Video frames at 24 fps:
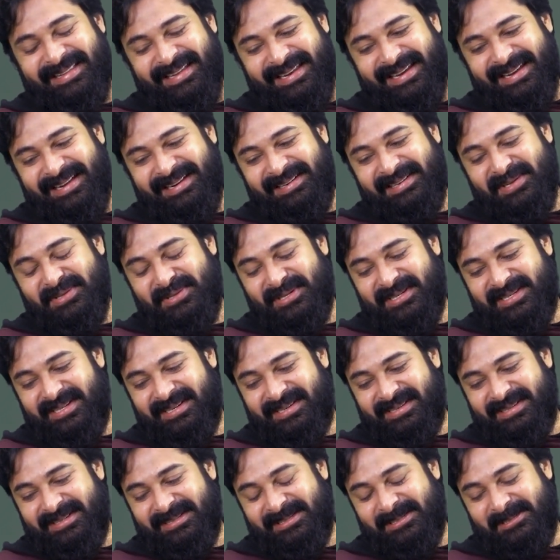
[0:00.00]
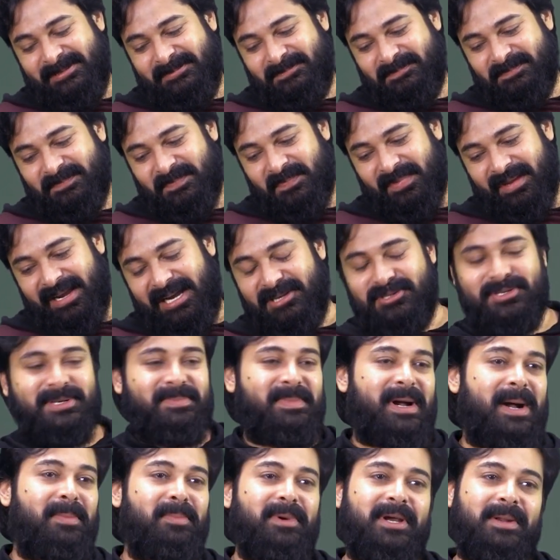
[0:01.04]
అది ఎలా అంటే సార్
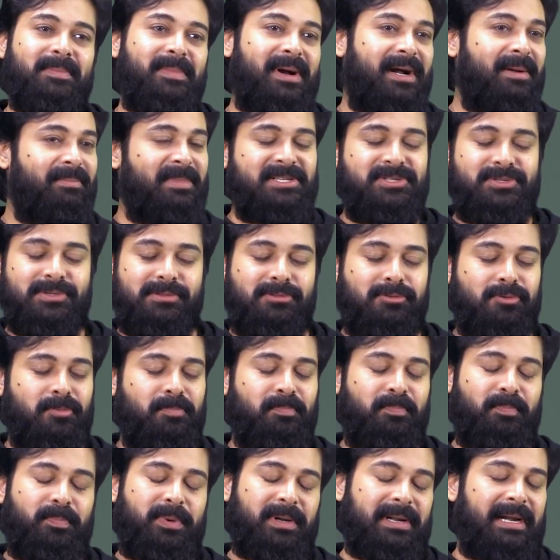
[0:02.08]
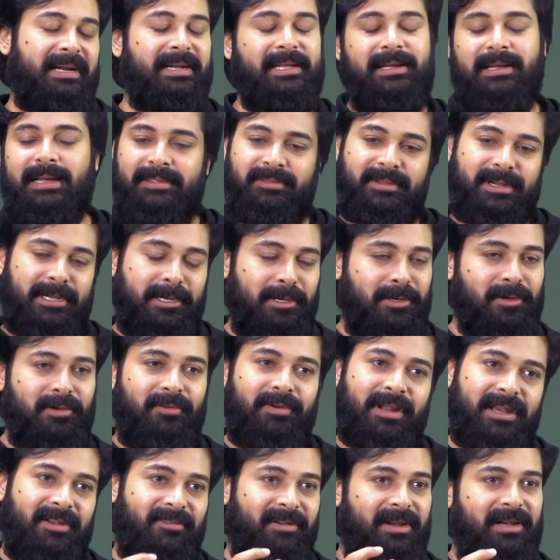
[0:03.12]
యాక్చువల్లీ మా అమ్మగారు బాగా మంచి సూపర్ అంటే అందరి ఇంట్లో
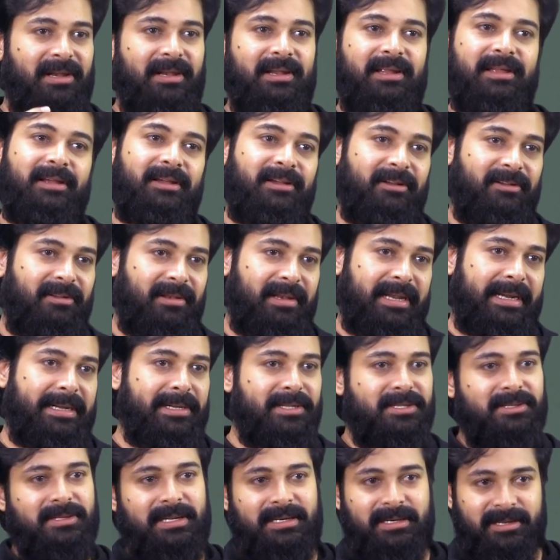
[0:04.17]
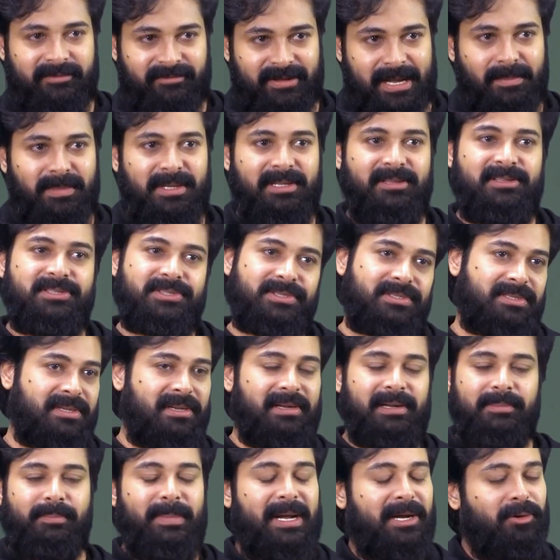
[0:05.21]
వాళ్ళ వాళ్ళ లేడీస్ అంటే ఫ్యామిలీ సిస్టర్
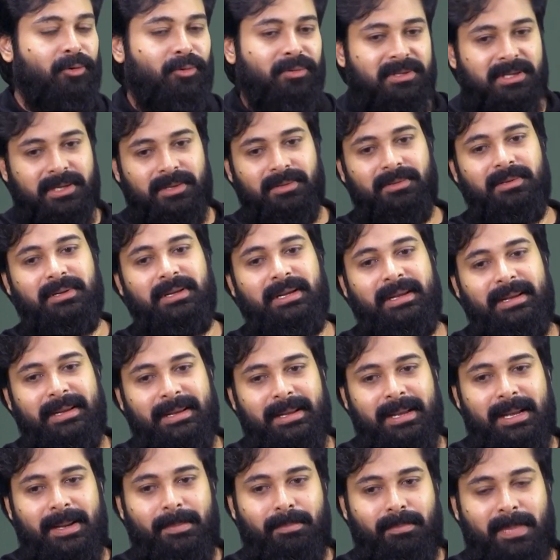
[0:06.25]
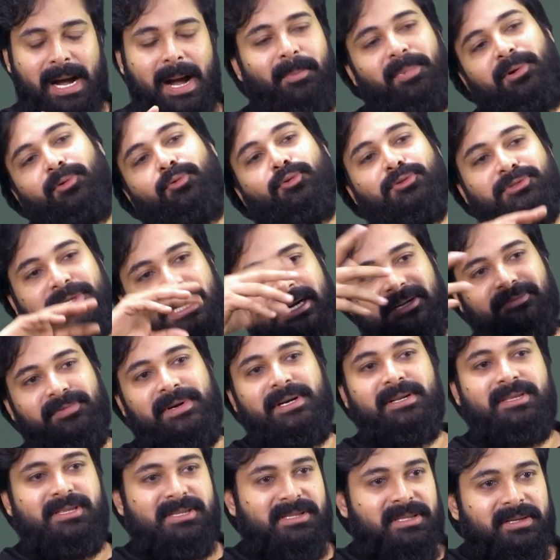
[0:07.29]
కానీ బాగా వండుతారు మా అమ్మగారు కొంచెం
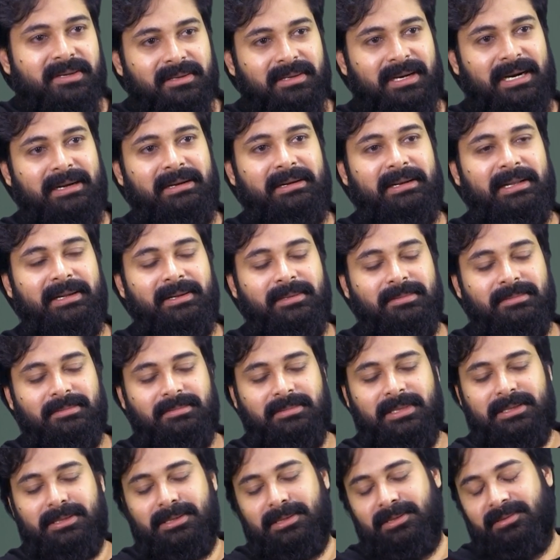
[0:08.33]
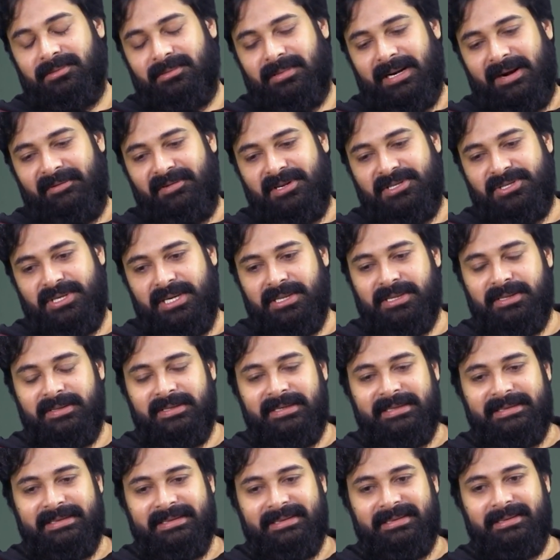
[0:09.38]
అడ్వాన్స్ సార్ అంటే అసలు ఆవిడ
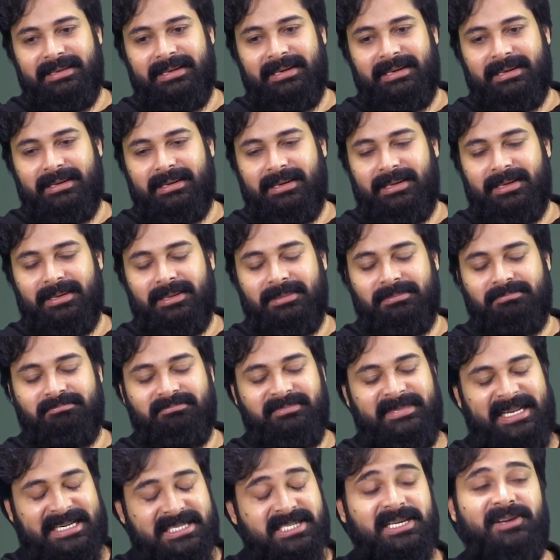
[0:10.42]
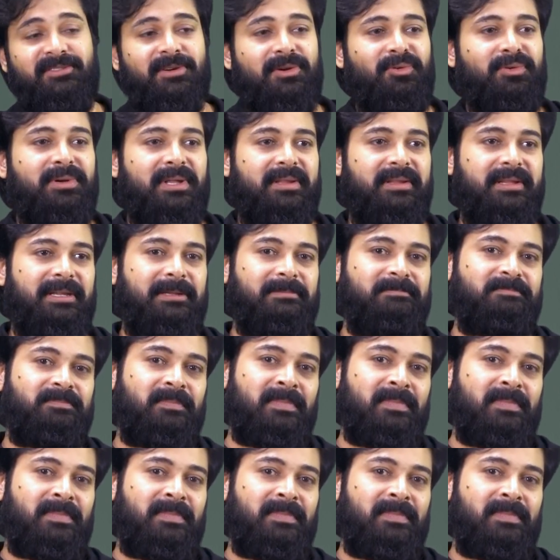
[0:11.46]
చేసిందంటే ఇంకా నెక్స్ట్ లెవెల్ ఉంటుంది